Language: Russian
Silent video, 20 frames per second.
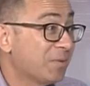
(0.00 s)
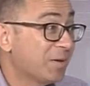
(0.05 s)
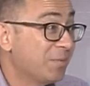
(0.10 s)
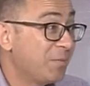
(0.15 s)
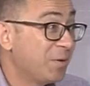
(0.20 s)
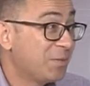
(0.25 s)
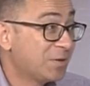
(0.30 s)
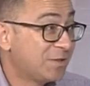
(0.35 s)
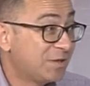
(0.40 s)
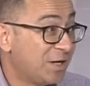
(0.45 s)

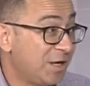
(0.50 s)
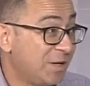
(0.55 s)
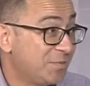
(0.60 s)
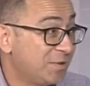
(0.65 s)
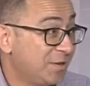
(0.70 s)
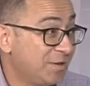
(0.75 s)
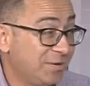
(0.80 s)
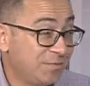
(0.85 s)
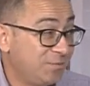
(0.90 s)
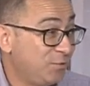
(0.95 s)
Мы
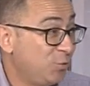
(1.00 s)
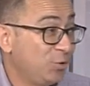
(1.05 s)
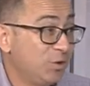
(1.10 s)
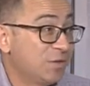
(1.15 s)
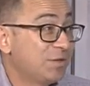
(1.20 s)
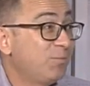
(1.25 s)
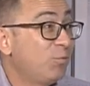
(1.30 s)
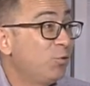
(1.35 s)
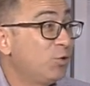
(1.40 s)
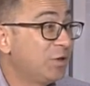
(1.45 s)
постараемся так все это
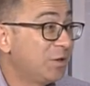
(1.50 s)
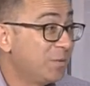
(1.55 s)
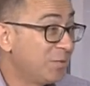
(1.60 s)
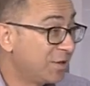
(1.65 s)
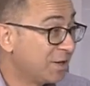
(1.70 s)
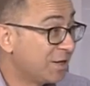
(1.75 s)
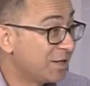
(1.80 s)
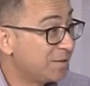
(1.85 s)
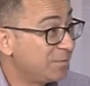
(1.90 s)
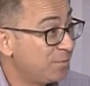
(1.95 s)
заполнить
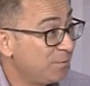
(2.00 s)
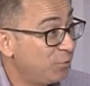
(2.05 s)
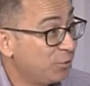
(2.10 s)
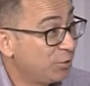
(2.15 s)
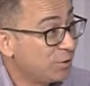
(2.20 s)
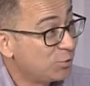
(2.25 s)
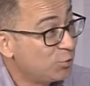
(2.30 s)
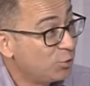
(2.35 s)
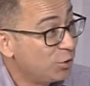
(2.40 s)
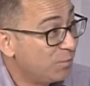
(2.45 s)
какими-то разными
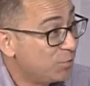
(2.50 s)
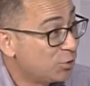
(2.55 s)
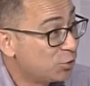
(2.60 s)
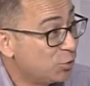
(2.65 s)
фотозонами,